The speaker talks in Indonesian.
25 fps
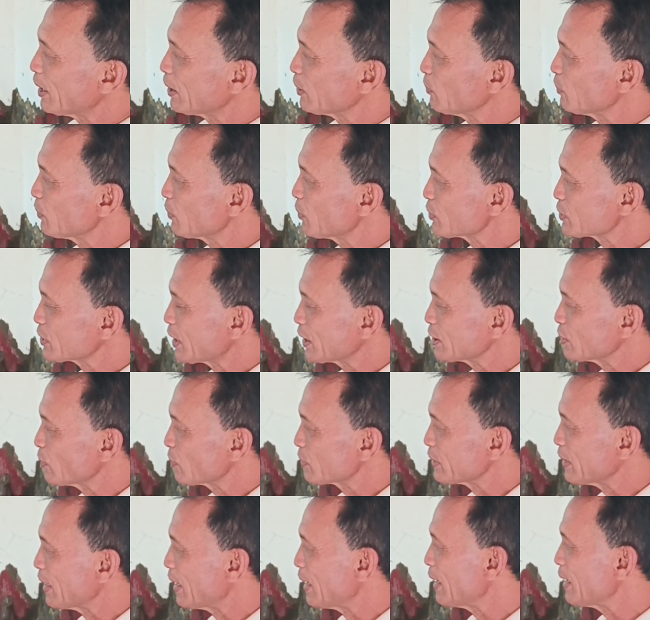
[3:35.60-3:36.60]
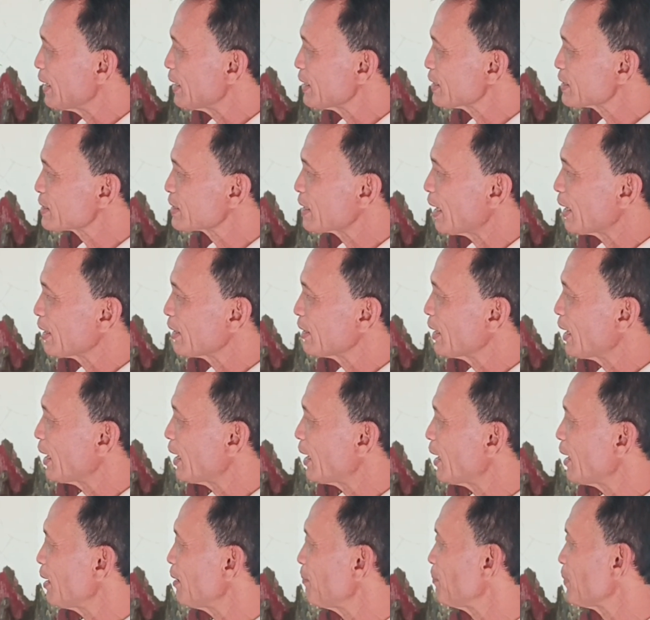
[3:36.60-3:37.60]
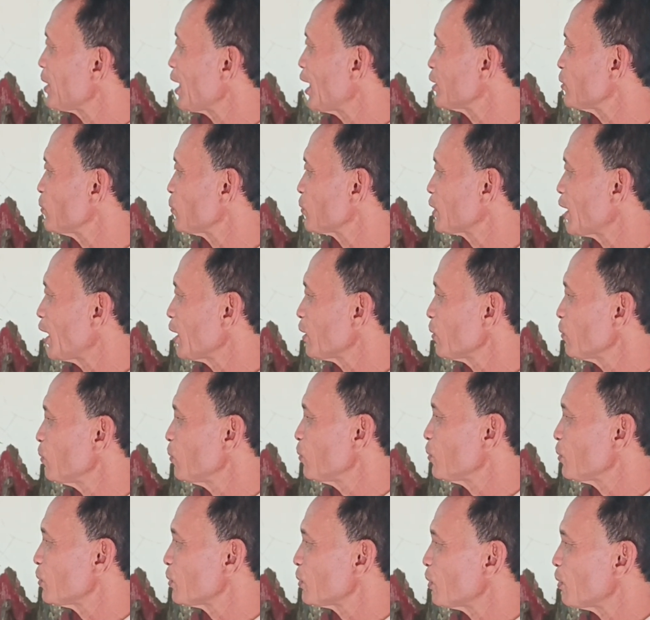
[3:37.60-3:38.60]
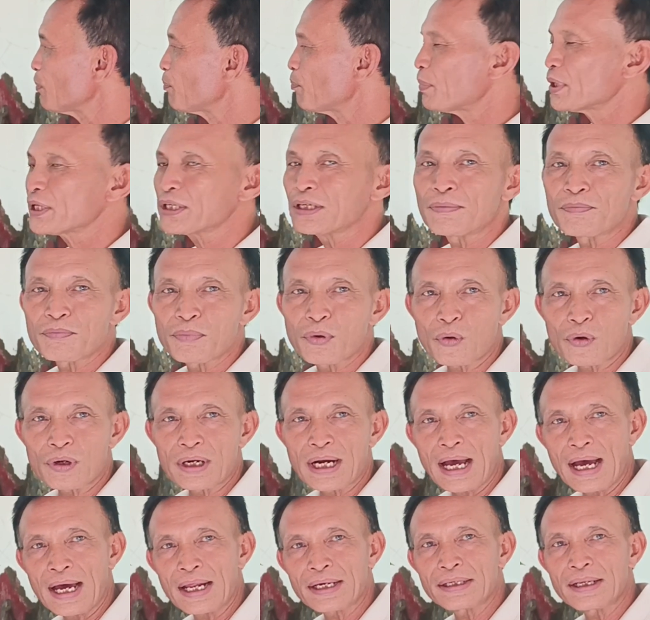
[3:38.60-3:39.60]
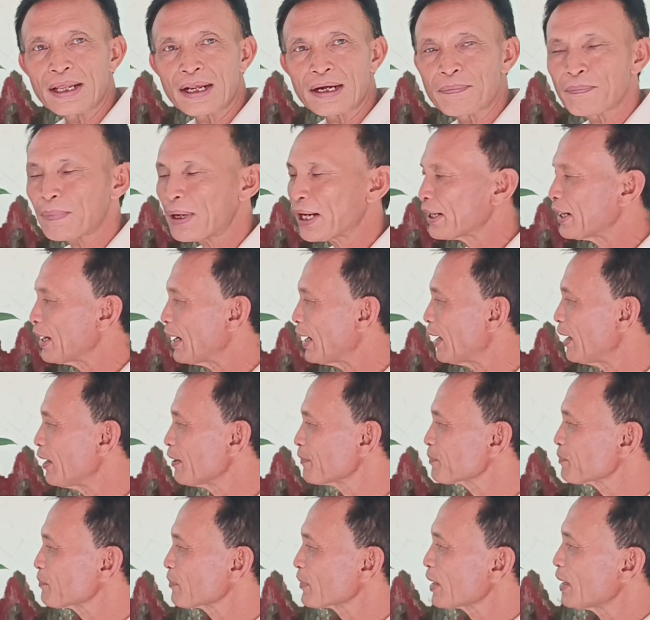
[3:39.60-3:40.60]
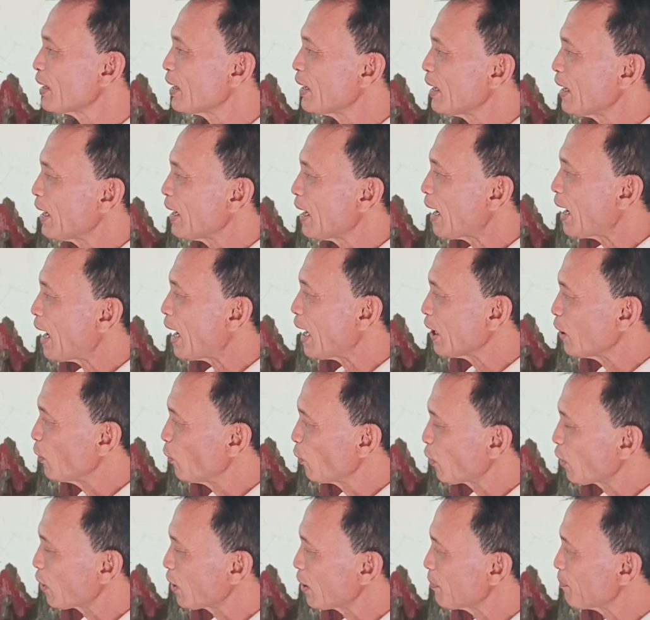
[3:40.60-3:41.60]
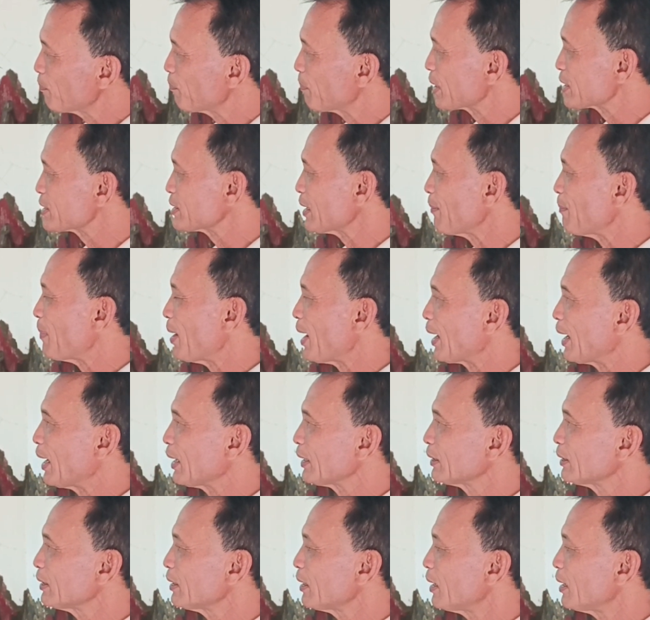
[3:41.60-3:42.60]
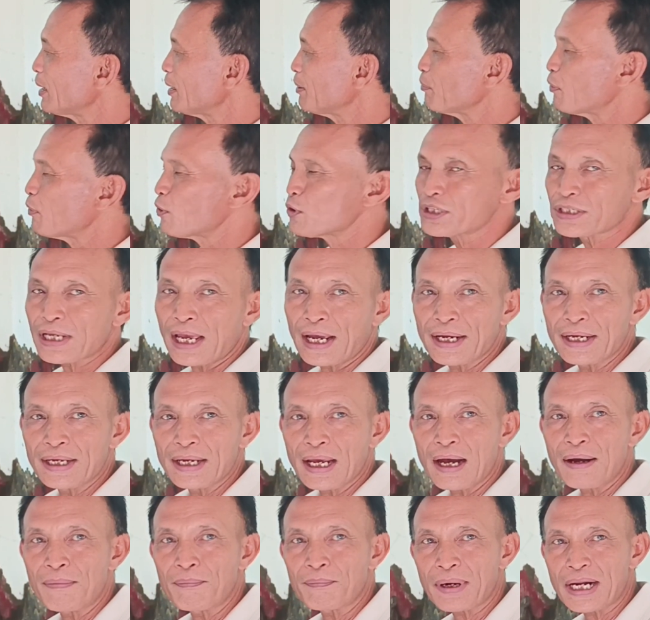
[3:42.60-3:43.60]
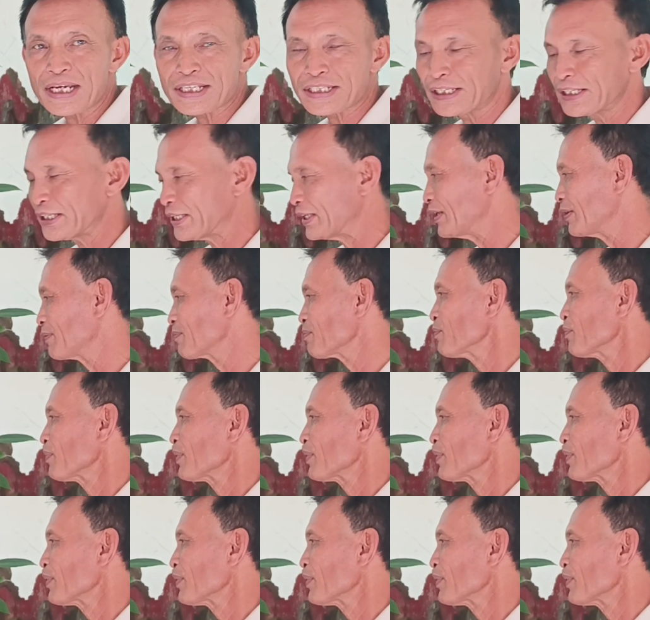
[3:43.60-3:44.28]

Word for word: dan untuk selanjutnya saya melanjutkan untuk penyempurnaan daripada alur percabangan uh, bonsai amplas ini.